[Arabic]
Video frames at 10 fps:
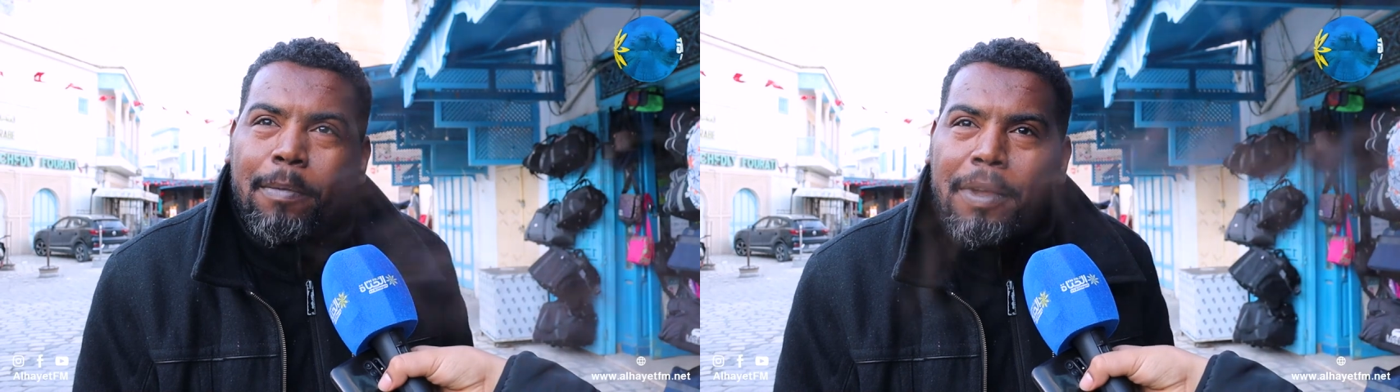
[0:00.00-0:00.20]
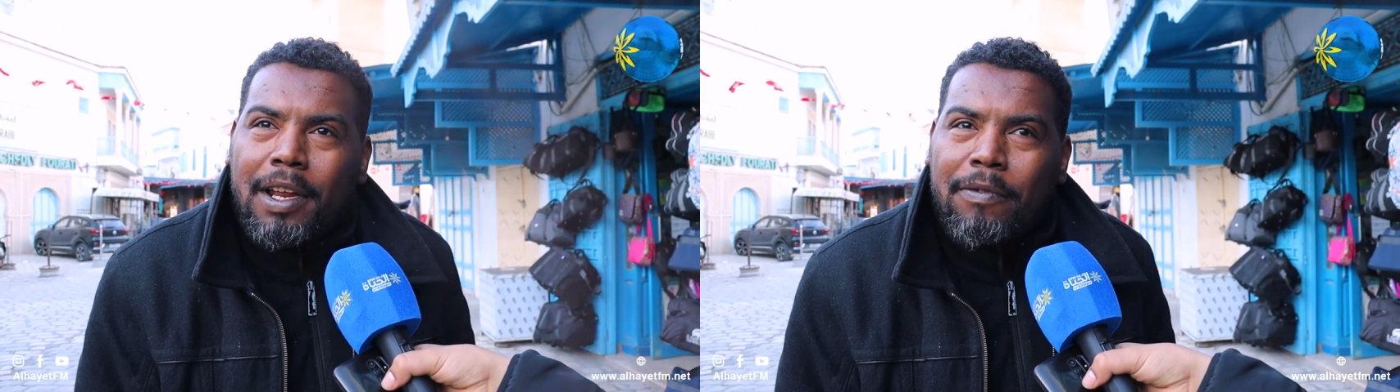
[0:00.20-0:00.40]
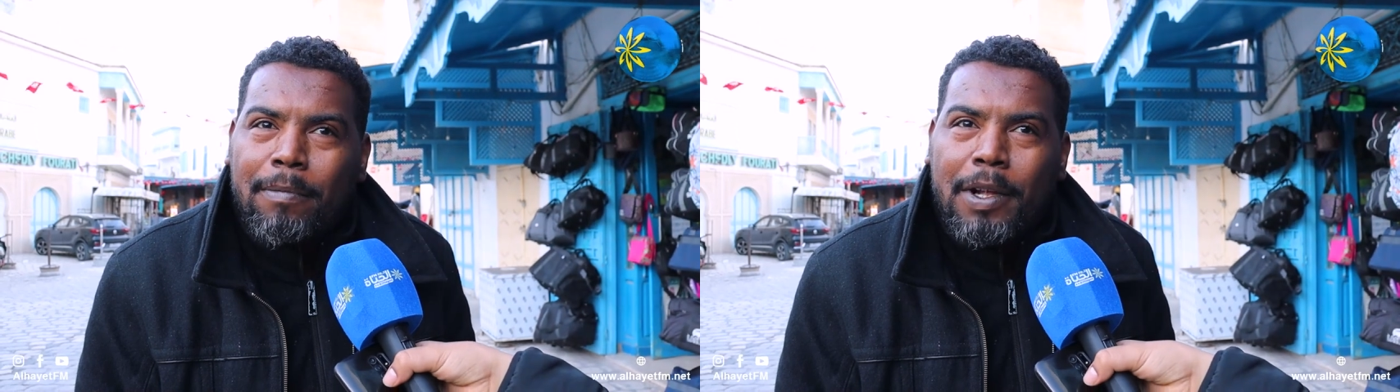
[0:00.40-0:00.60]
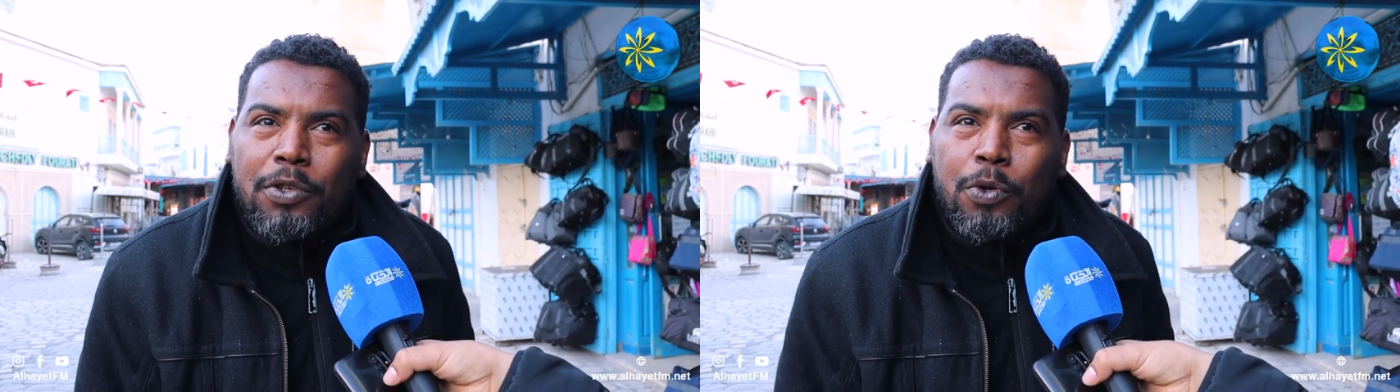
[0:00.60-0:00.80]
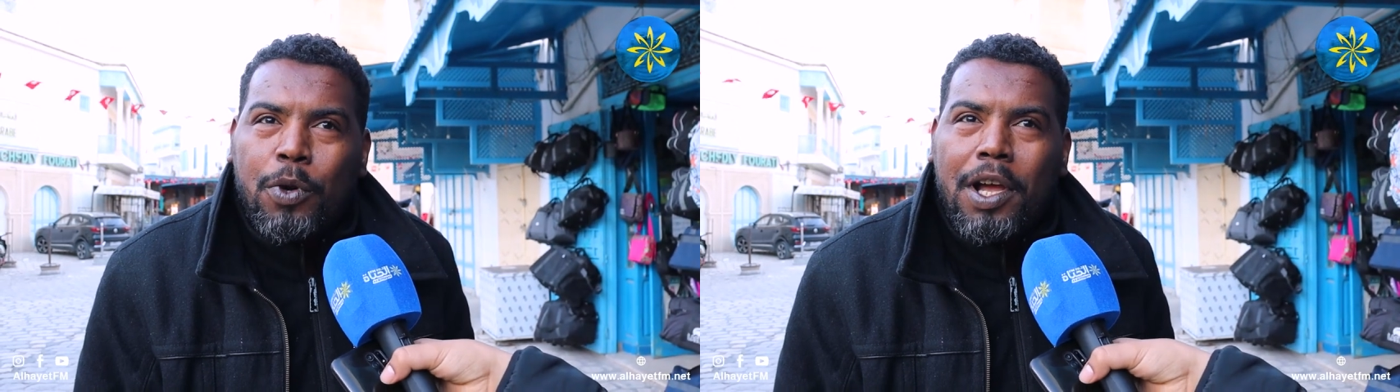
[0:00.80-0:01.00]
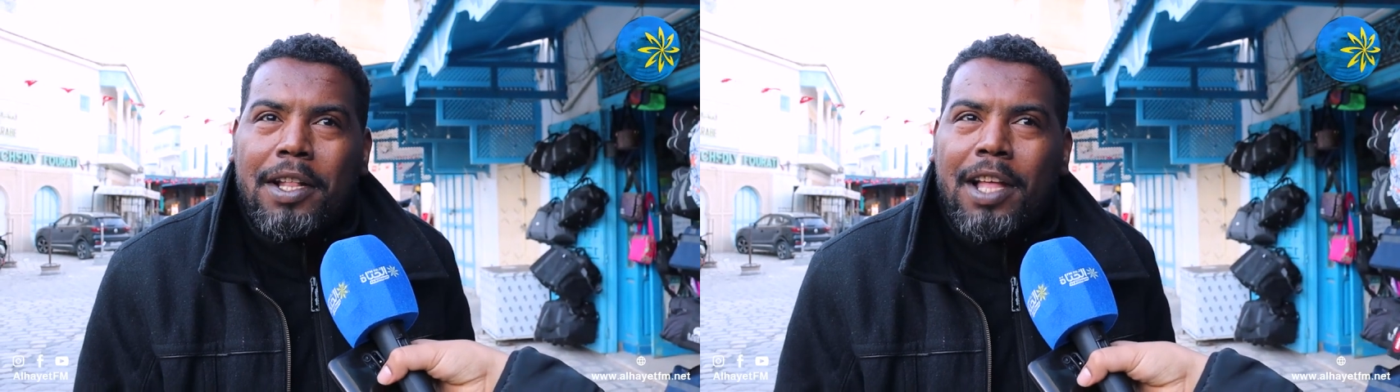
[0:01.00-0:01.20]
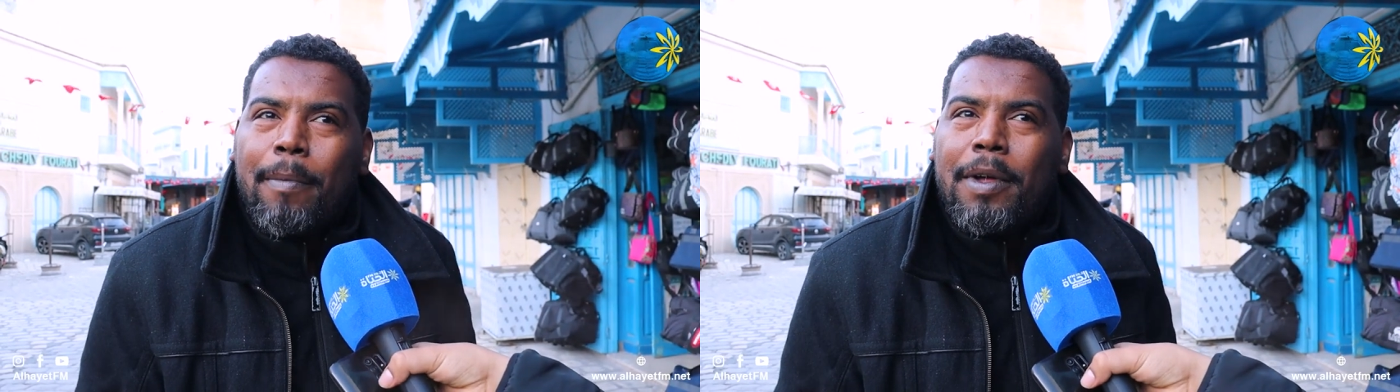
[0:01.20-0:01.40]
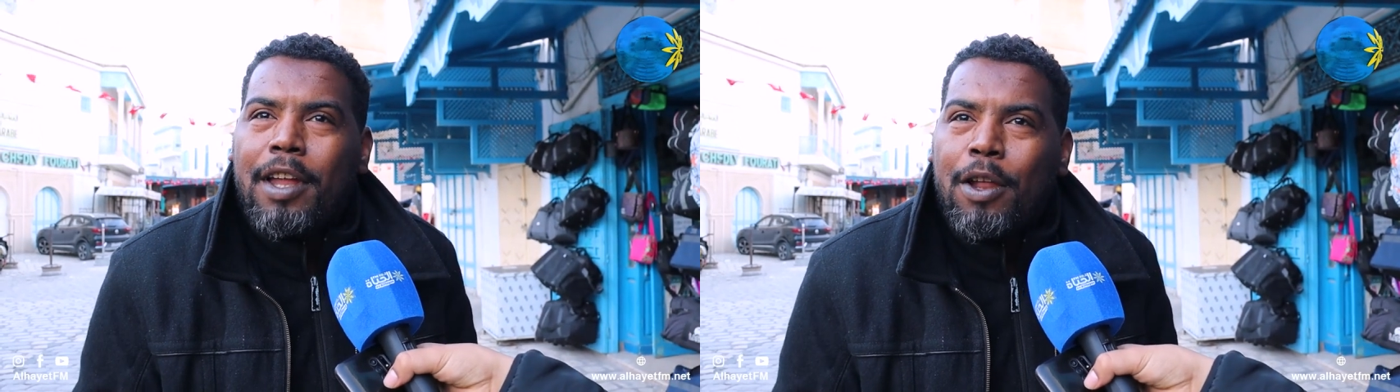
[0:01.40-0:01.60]
كبيره في الماتشوات
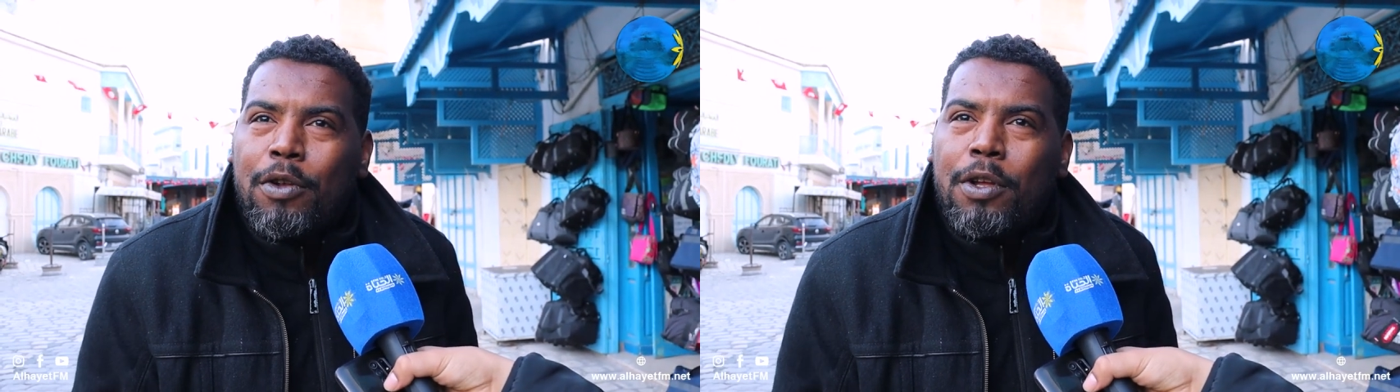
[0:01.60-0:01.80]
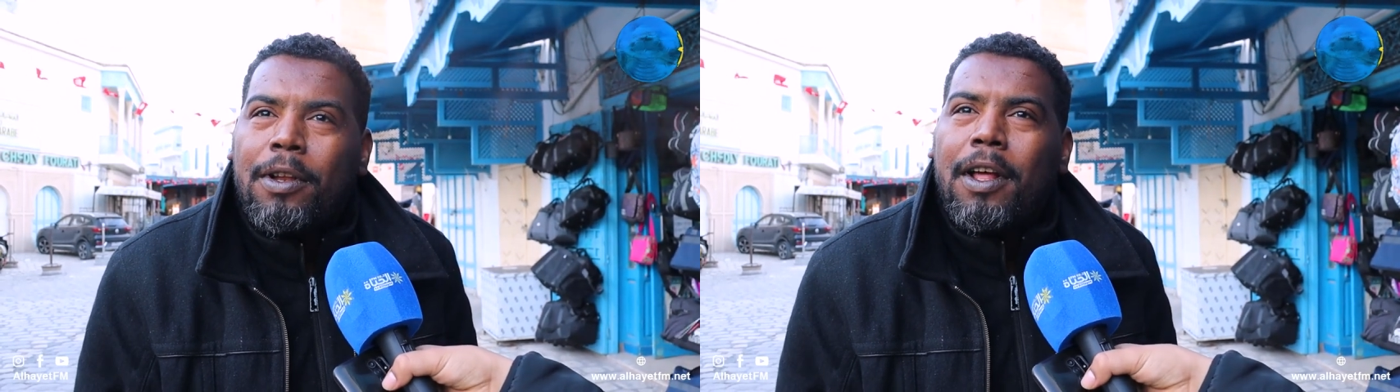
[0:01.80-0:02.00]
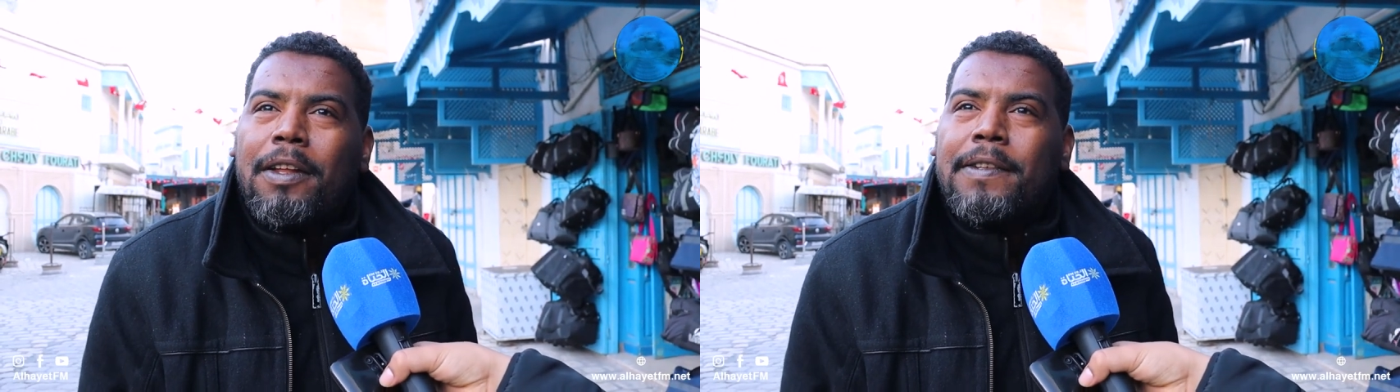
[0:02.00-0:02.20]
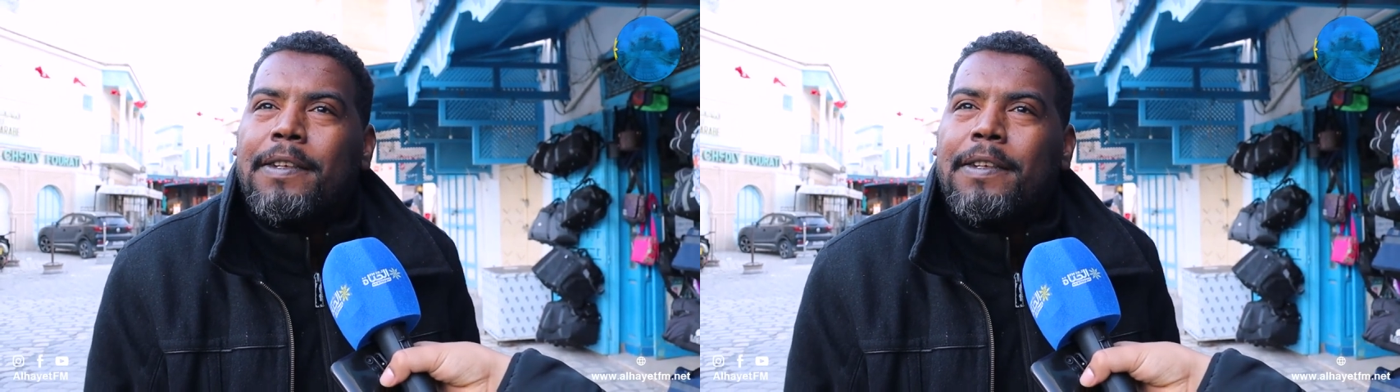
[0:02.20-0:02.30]
عملنا نيل على